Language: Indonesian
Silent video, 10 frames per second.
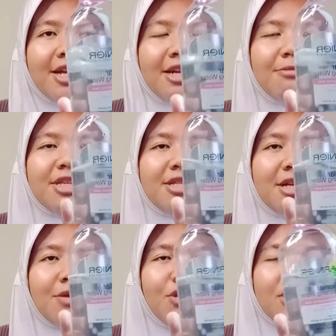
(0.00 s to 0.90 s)
Ini
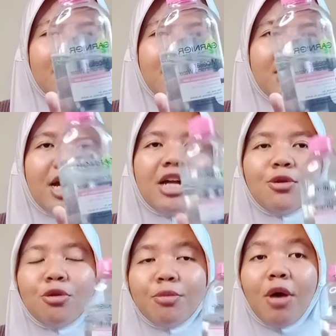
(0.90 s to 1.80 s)
micellar water yang
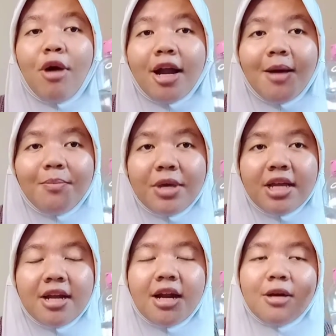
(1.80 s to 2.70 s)
tutupnya warna
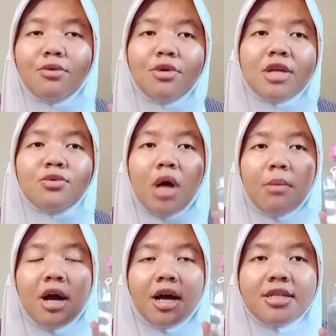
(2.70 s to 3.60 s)
pink dan aku udah
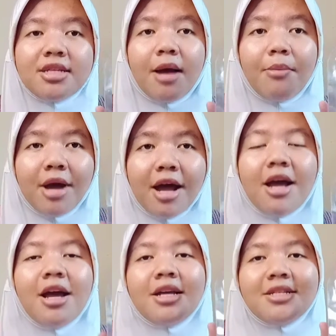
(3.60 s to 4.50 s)
suka banget sama
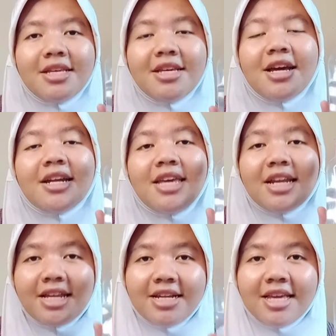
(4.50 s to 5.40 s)
si
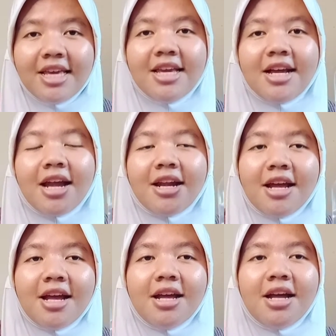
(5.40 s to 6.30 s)
Garnier ini
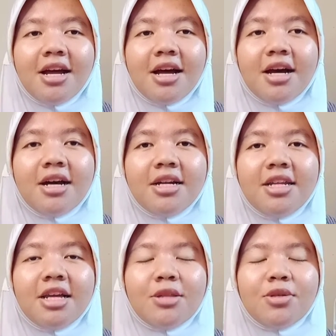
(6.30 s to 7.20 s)
karena uh,
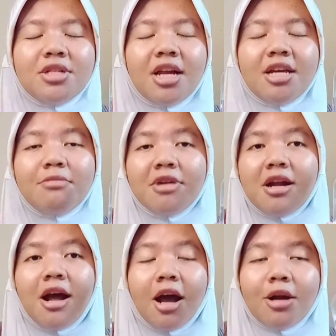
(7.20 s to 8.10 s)
dia tuh selain
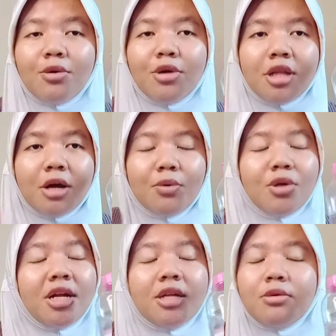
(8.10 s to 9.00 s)
menenangkan kulit aku
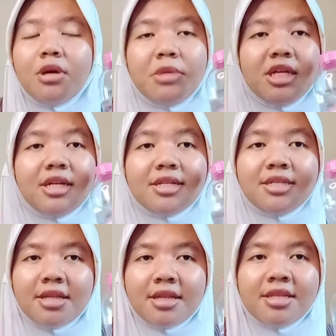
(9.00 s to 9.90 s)
dan dia tuh nggak bikin
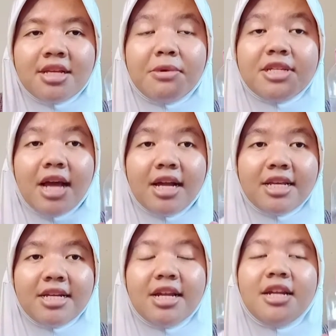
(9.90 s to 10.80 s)
keset sama sekali
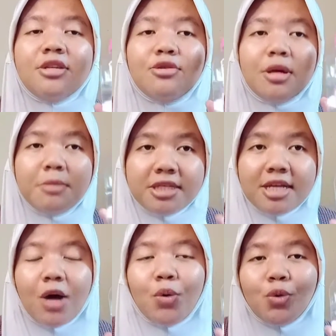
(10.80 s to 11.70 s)
dan dia juga
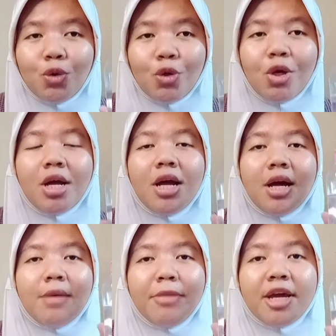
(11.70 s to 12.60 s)
bisa untuk
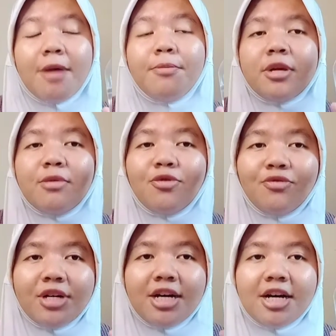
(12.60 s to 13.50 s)
makeup remover